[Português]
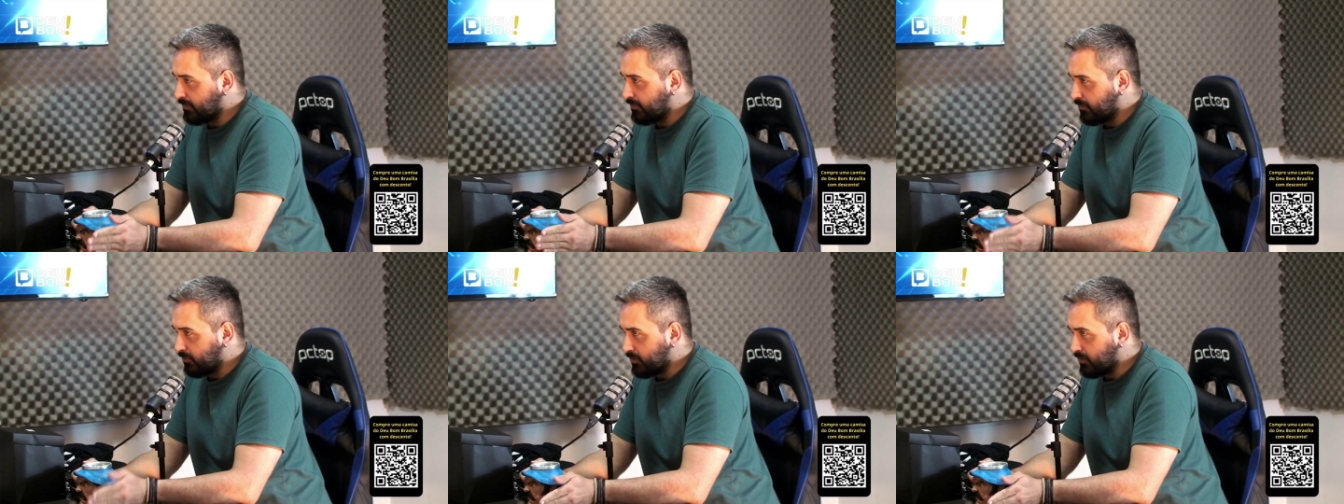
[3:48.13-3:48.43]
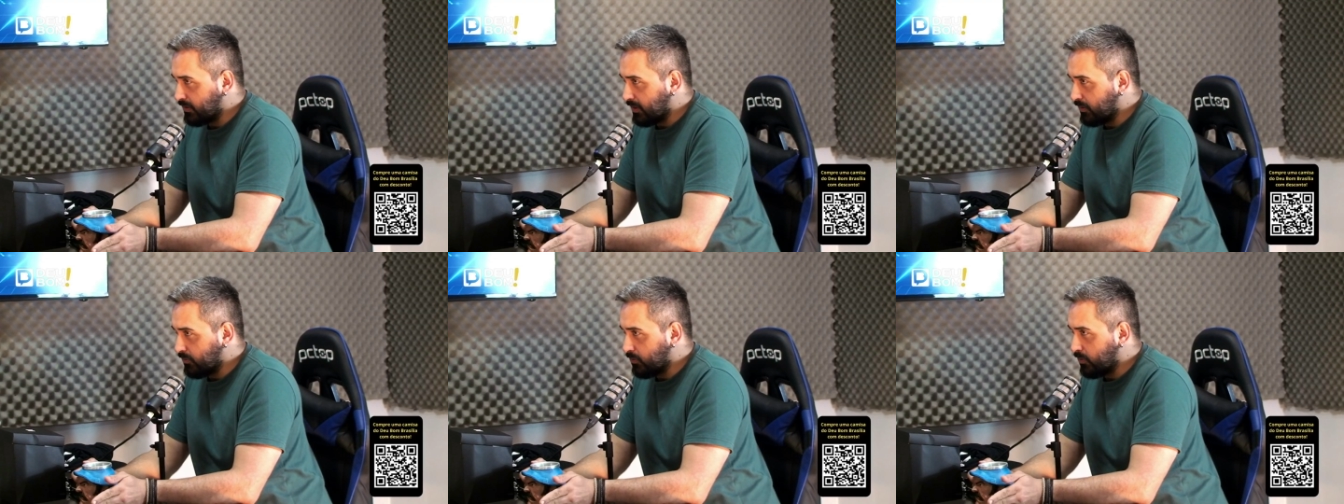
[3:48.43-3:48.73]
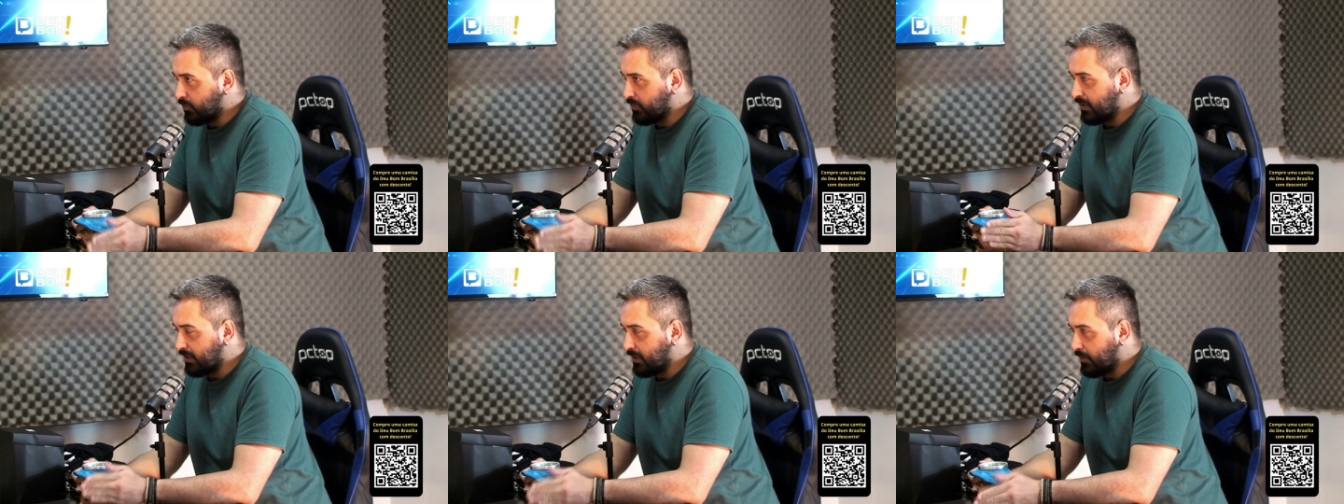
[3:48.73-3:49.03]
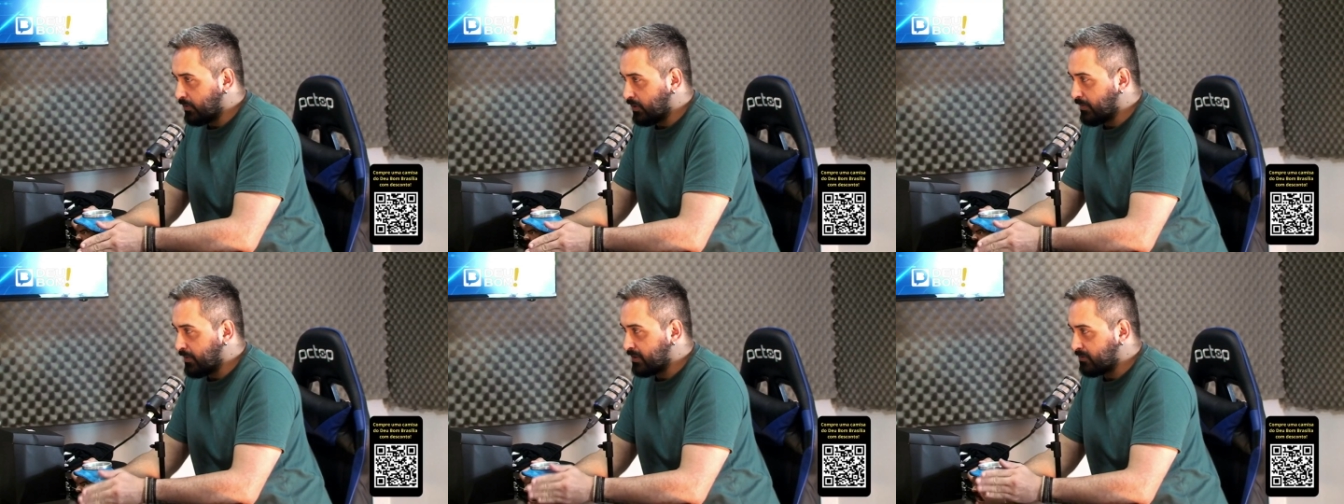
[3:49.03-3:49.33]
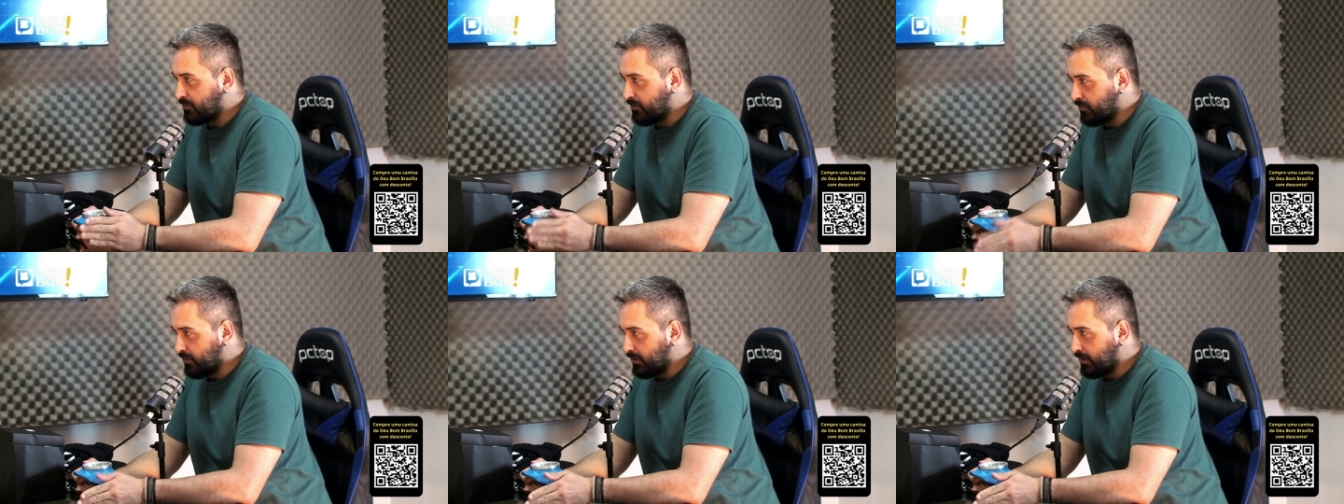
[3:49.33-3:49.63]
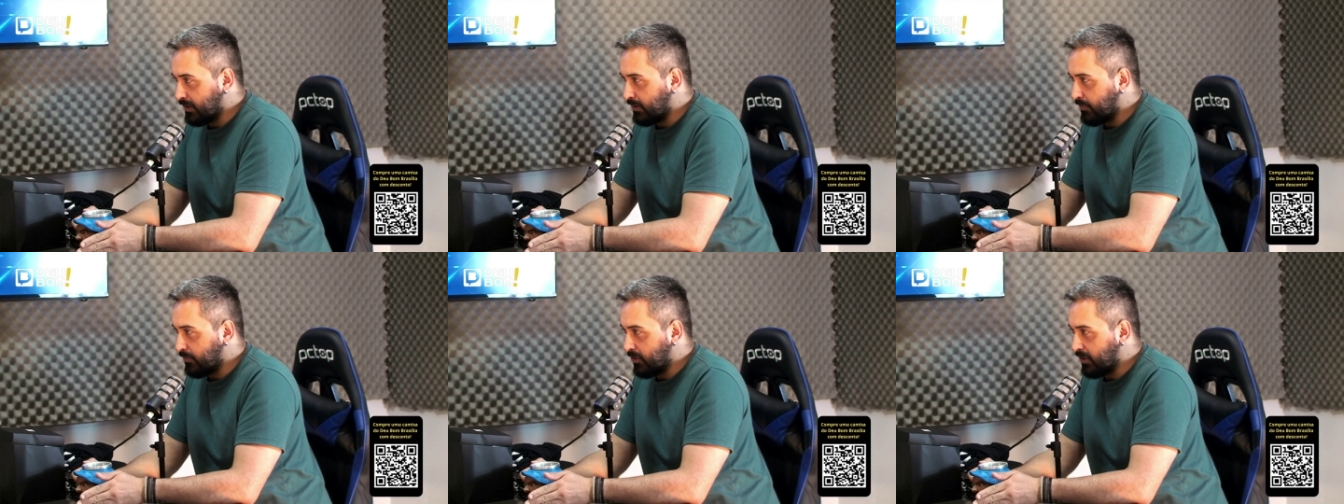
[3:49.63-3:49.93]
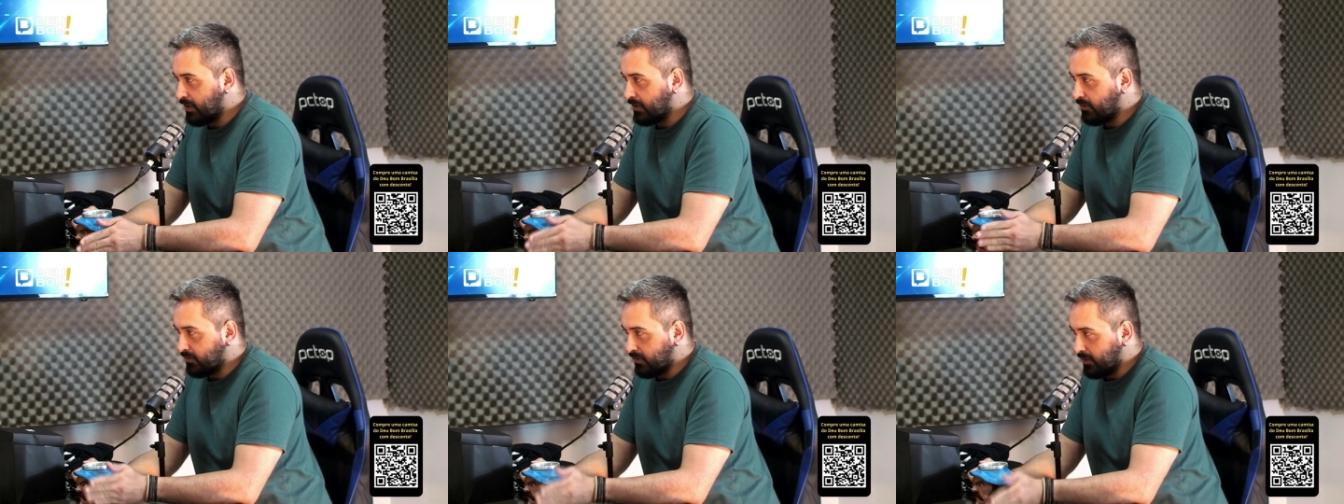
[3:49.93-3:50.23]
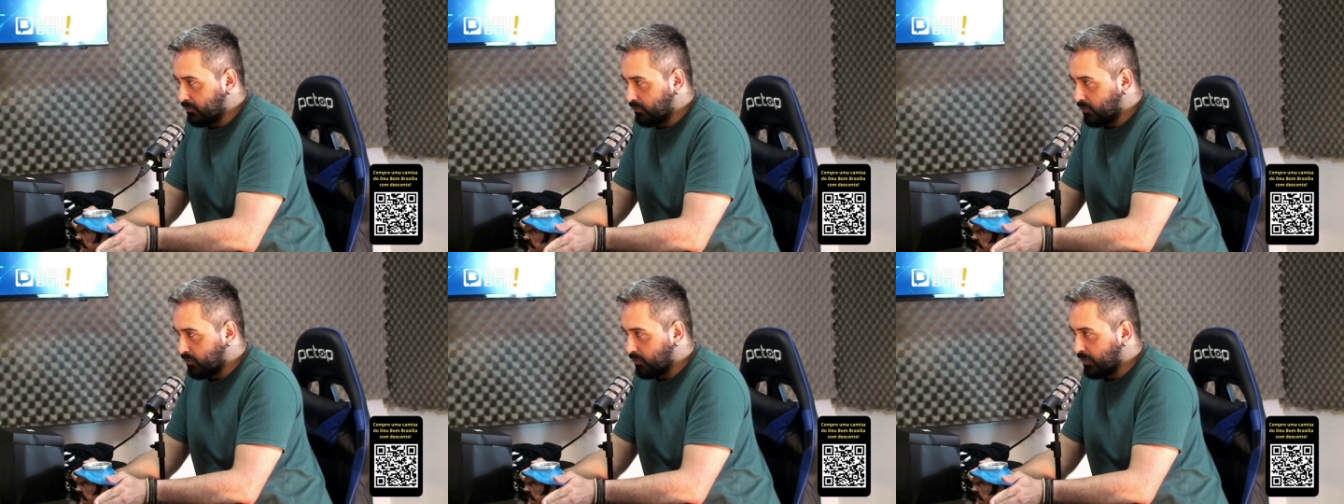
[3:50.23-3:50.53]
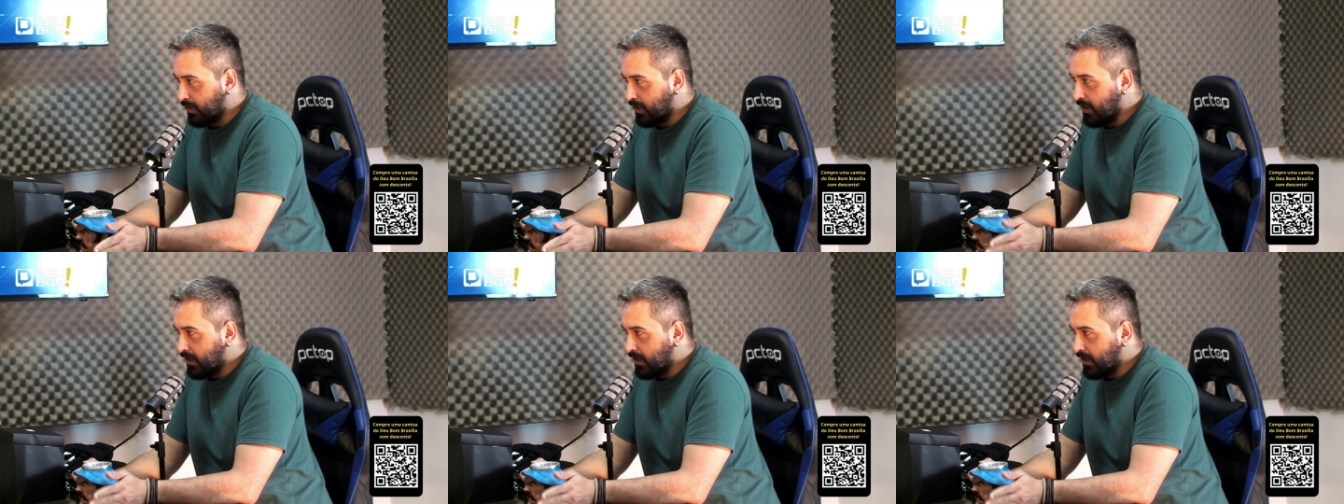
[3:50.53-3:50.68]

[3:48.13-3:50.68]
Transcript: Tudo isso. que tem no homem tem na mulher, mas tudo que tem na mulher não tem no homem.